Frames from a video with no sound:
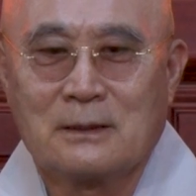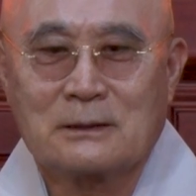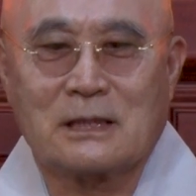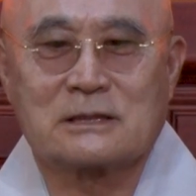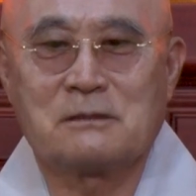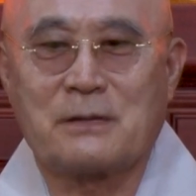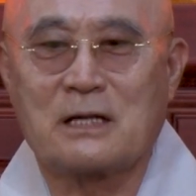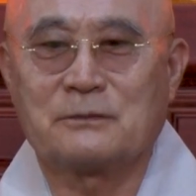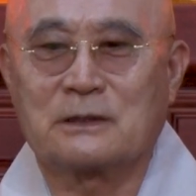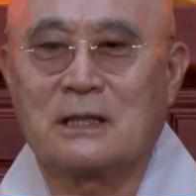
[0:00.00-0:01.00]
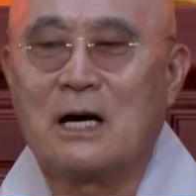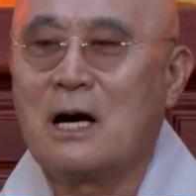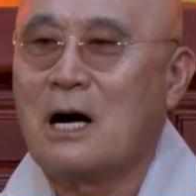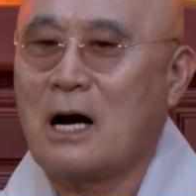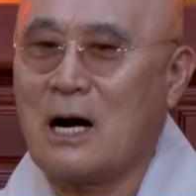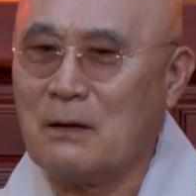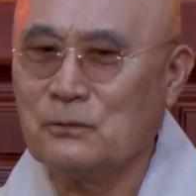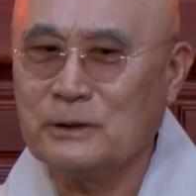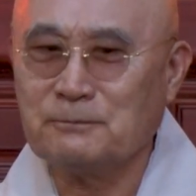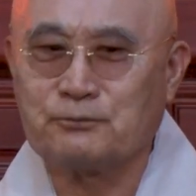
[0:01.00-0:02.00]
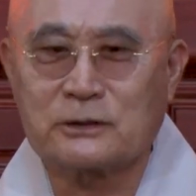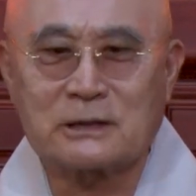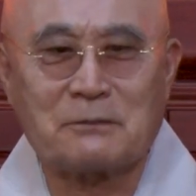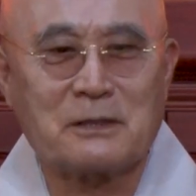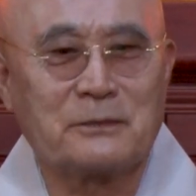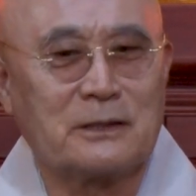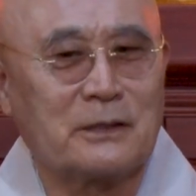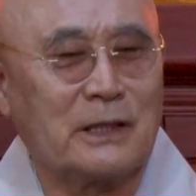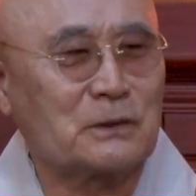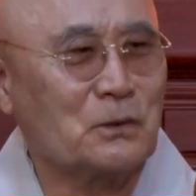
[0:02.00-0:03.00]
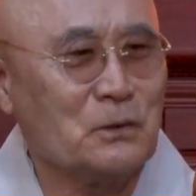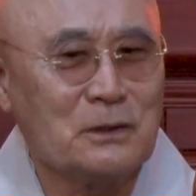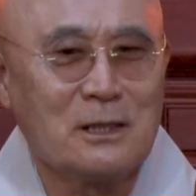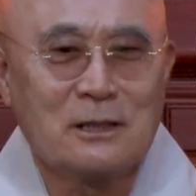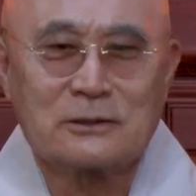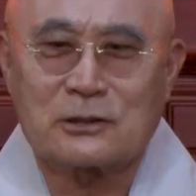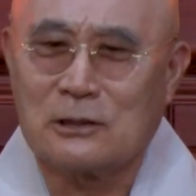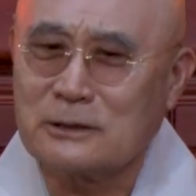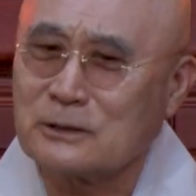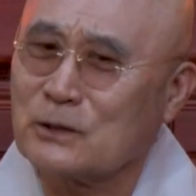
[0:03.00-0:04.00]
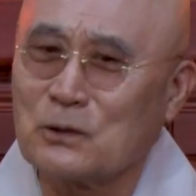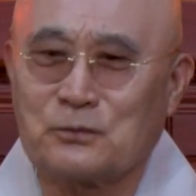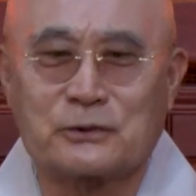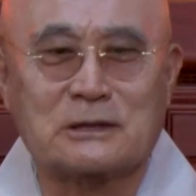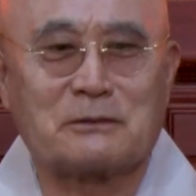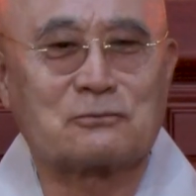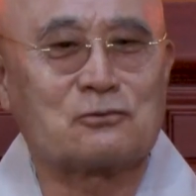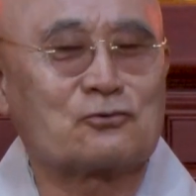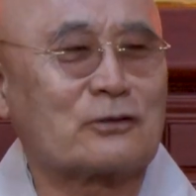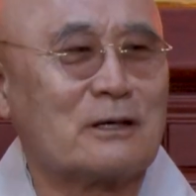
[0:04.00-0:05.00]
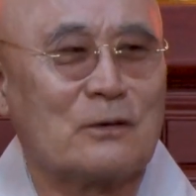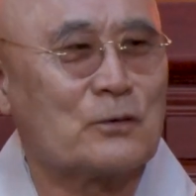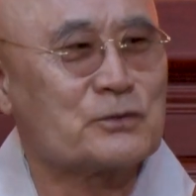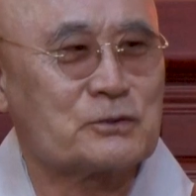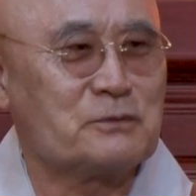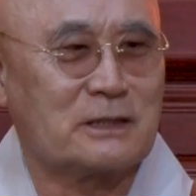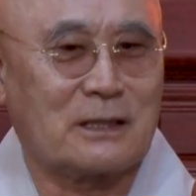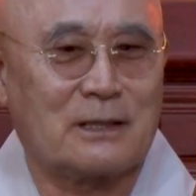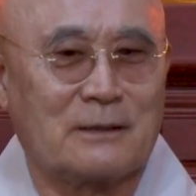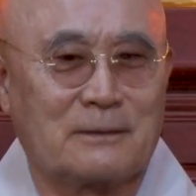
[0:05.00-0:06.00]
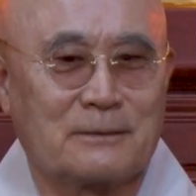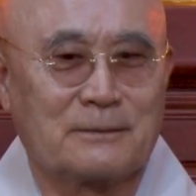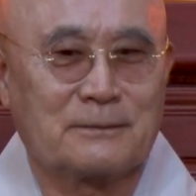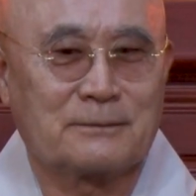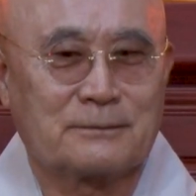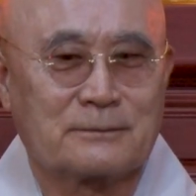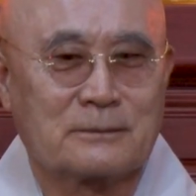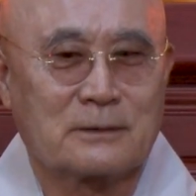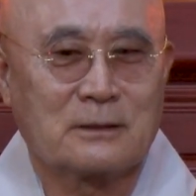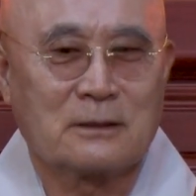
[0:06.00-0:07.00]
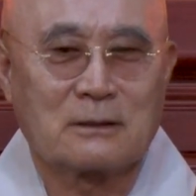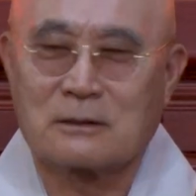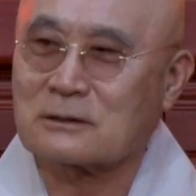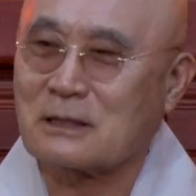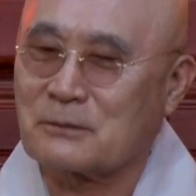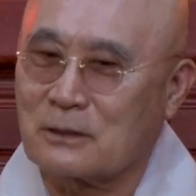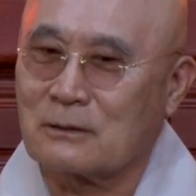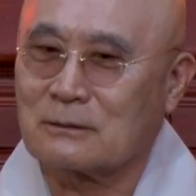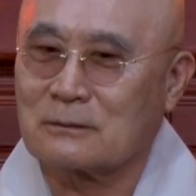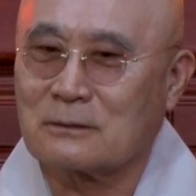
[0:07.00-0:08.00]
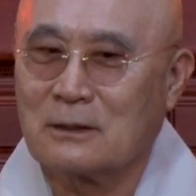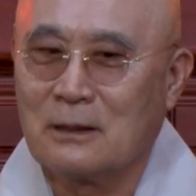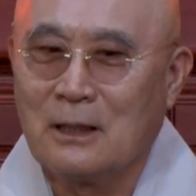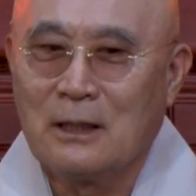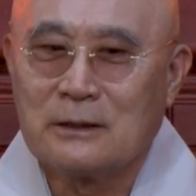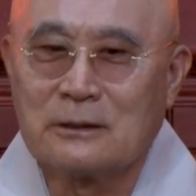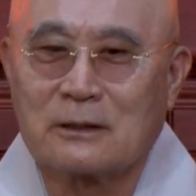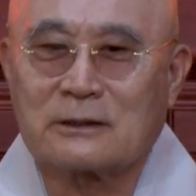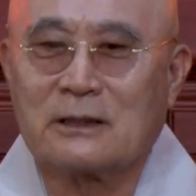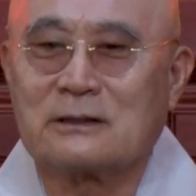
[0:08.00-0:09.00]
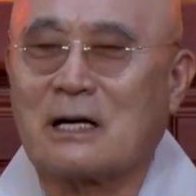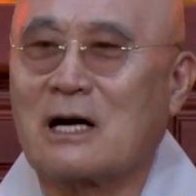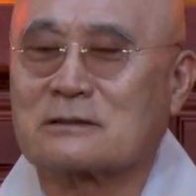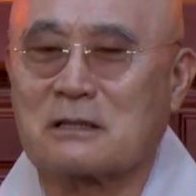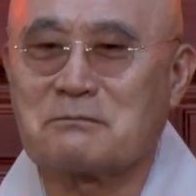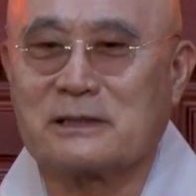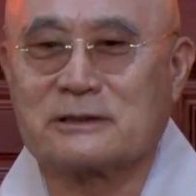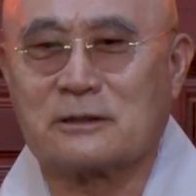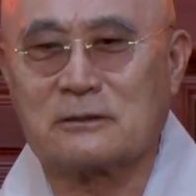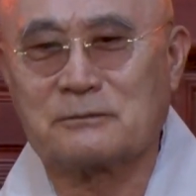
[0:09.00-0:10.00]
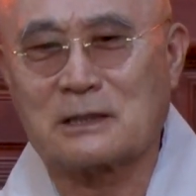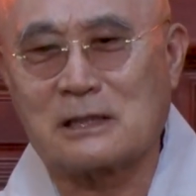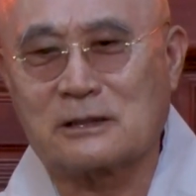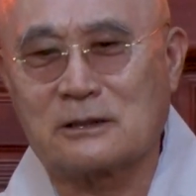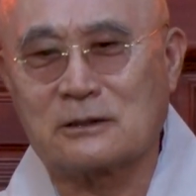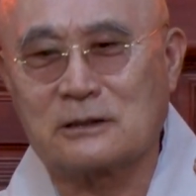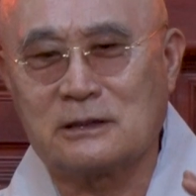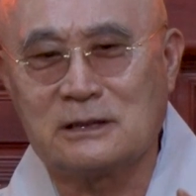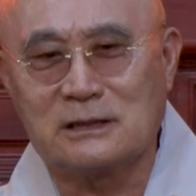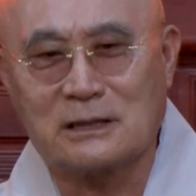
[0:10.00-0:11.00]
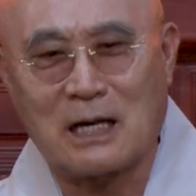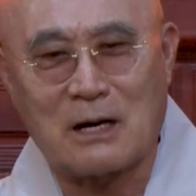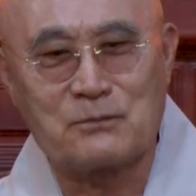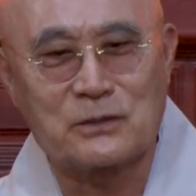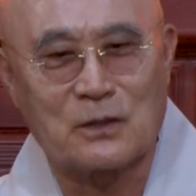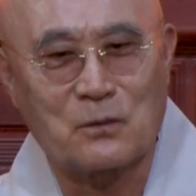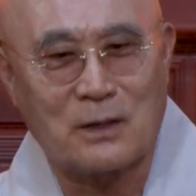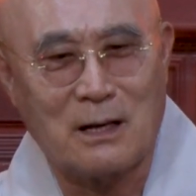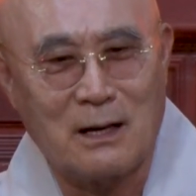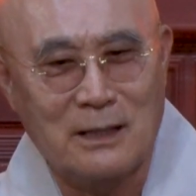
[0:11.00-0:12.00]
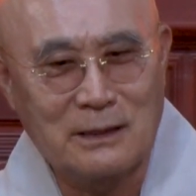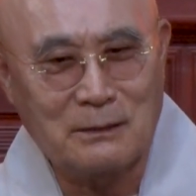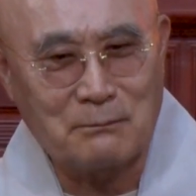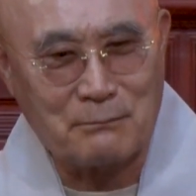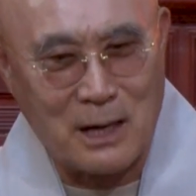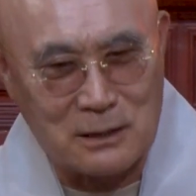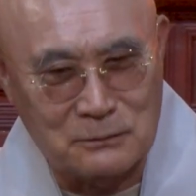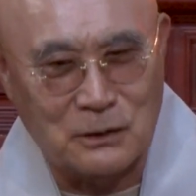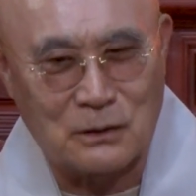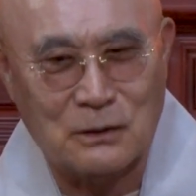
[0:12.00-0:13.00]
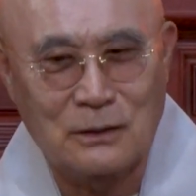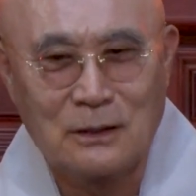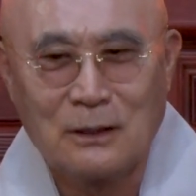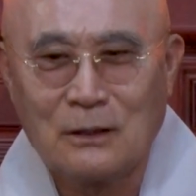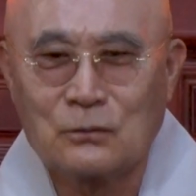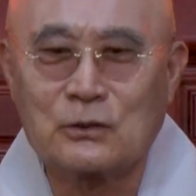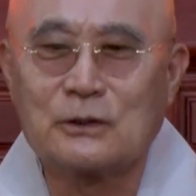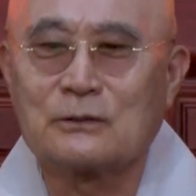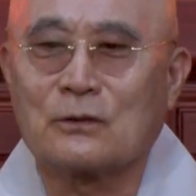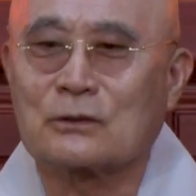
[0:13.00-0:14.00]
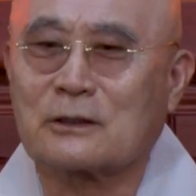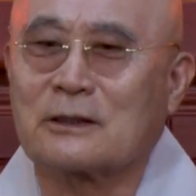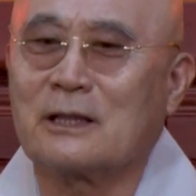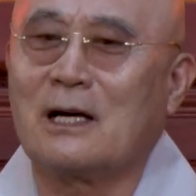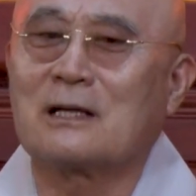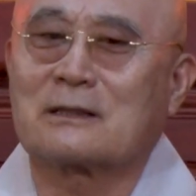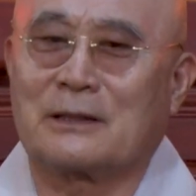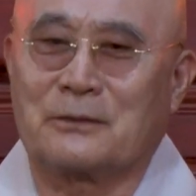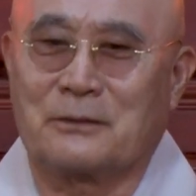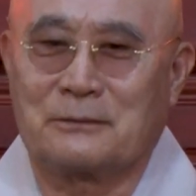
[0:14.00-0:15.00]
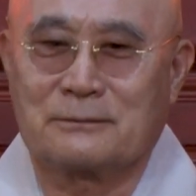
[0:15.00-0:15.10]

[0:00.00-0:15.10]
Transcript: 사실 마음은 아무리 붙잡아 매려해도 절대로 붙잡아 둘 수가 없습니다. 그렇다면 이렇게 야성마처럼 날뛰는 이 감정과 마음을 우리는 어떻게 해야 할까요?